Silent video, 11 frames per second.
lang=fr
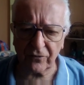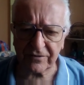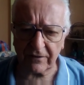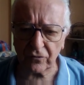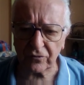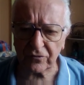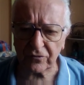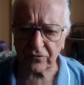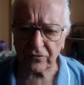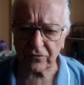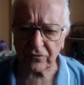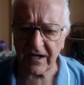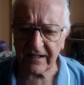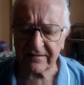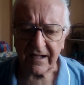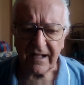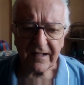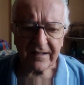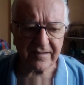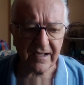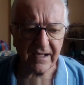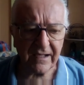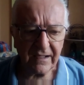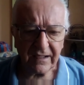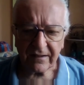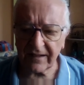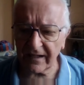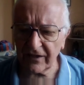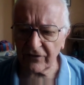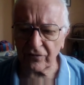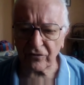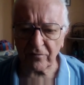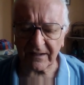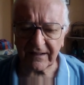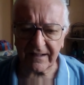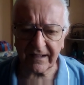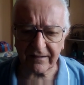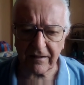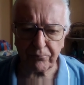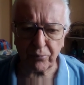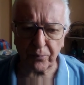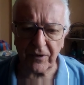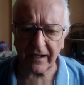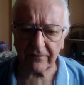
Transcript: Gustavo Gutiérrez C'est d'aller justement dans les quartiers populaires,